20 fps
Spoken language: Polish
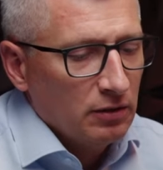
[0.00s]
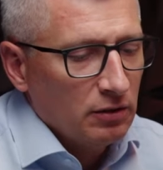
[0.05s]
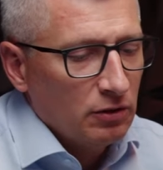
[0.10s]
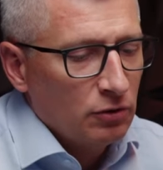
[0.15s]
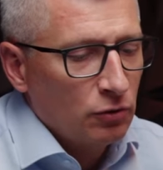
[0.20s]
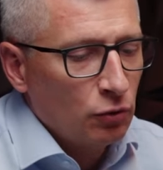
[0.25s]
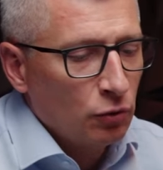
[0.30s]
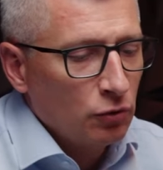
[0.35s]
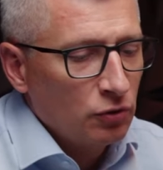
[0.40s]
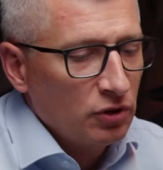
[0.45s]

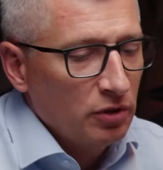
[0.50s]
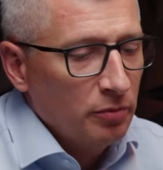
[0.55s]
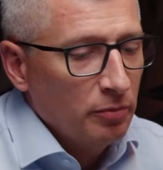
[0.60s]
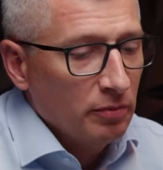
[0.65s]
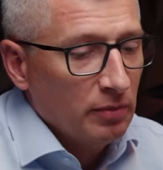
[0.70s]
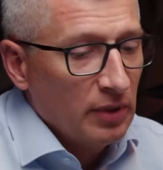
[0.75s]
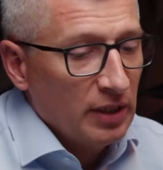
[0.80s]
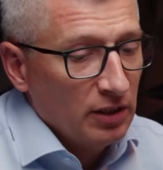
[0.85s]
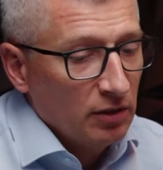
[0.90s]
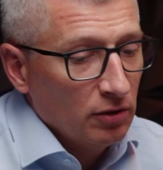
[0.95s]
którzy
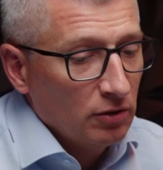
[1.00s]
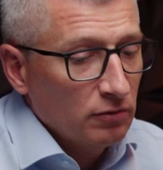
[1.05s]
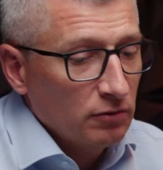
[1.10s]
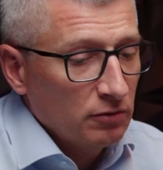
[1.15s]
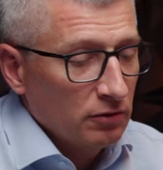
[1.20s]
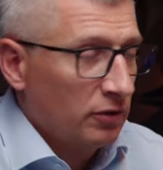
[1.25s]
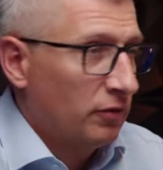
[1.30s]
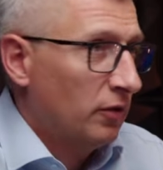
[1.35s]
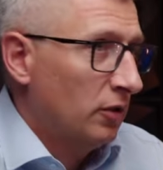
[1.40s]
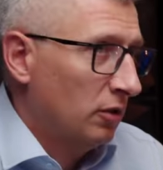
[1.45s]

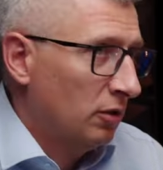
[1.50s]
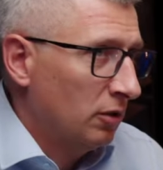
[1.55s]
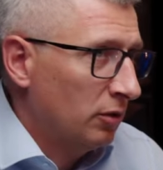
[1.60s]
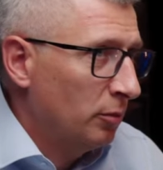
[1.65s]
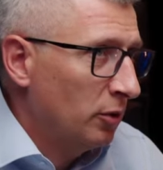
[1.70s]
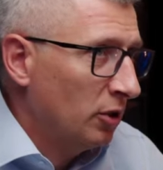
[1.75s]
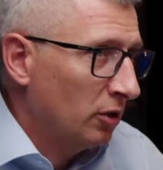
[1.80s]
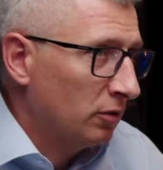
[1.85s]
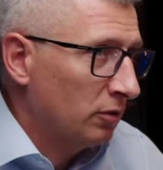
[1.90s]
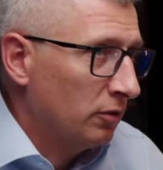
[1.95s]
mają swoich
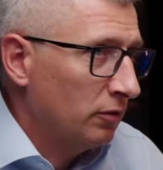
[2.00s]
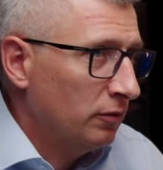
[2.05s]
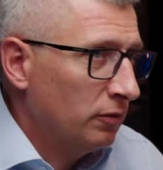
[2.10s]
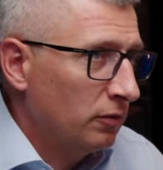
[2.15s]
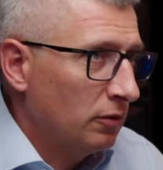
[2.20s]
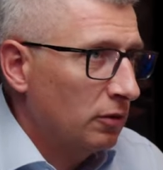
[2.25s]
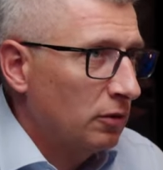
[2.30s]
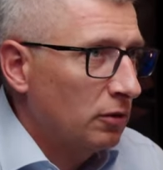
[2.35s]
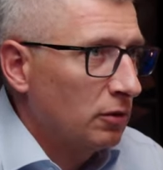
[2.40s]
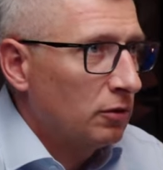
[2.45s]

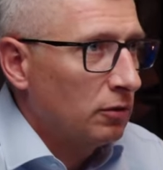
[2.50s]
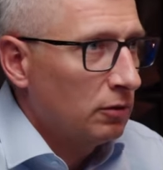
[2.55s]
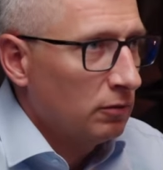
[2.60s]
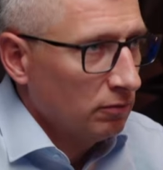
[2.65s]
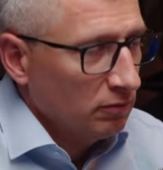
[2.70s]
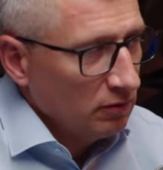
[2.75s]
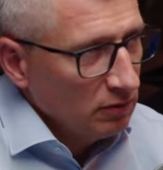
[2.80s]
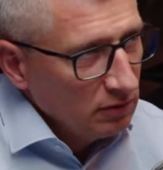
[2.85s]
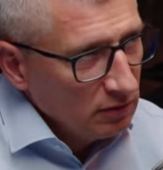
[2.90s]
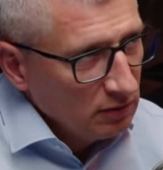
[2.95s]
odbiorców,
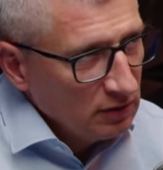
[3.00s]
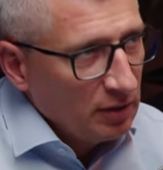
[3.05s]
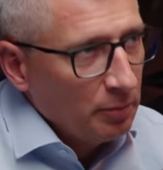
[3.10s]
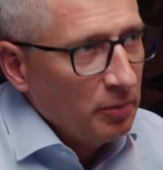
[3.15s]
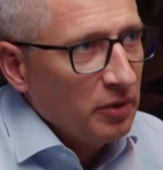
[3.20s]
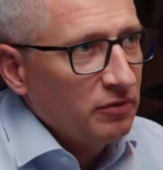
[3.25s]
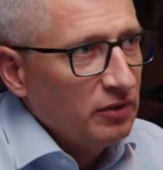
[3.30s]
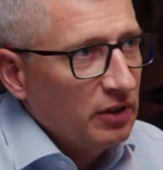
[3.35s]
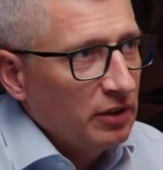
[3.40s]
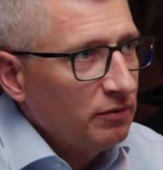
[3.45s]

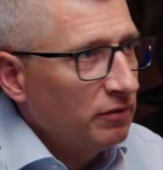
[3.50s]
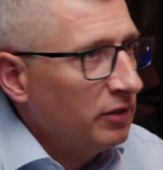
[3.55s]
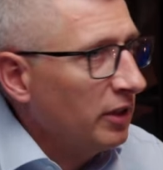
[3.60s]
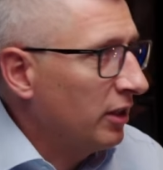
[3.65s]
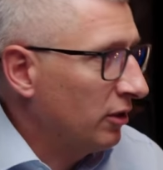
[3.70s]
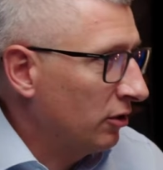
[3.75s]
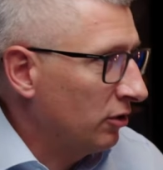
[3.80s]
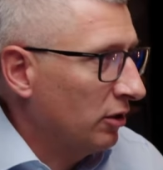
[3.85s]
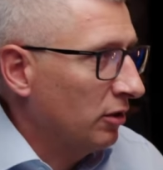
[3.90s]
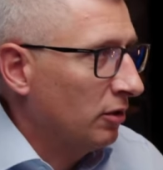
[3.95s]
zapewne
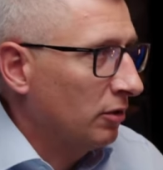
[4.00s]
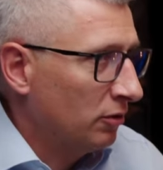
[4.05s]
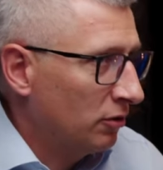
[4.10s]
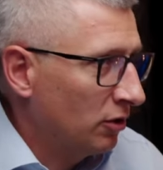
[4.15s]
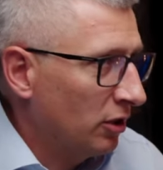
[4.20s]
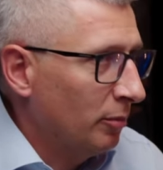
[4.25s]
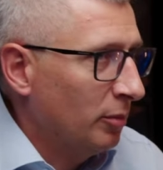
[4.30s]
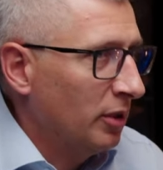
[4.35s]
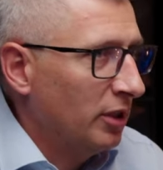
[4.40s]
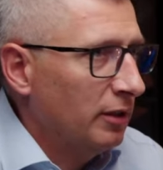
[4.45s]
większych od
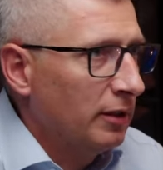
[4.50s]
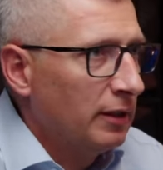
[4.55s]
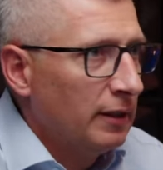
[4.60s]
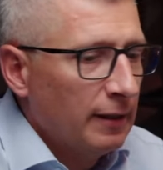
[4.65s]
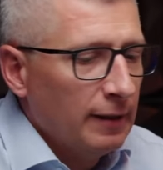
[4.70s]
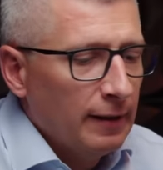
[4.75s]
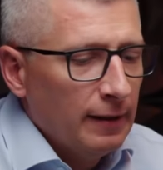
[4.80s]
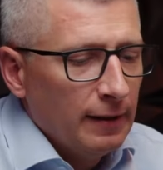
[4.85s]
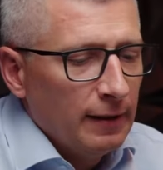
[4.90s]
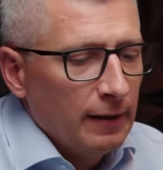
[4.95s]
siebie.
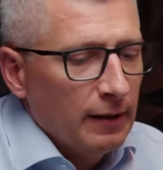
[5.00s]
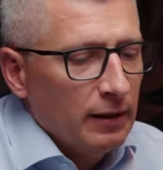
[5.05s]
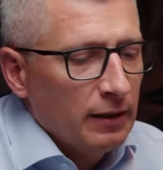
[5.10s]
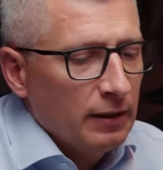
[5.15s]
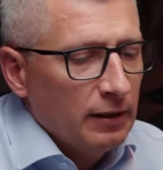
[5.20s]
Mhm.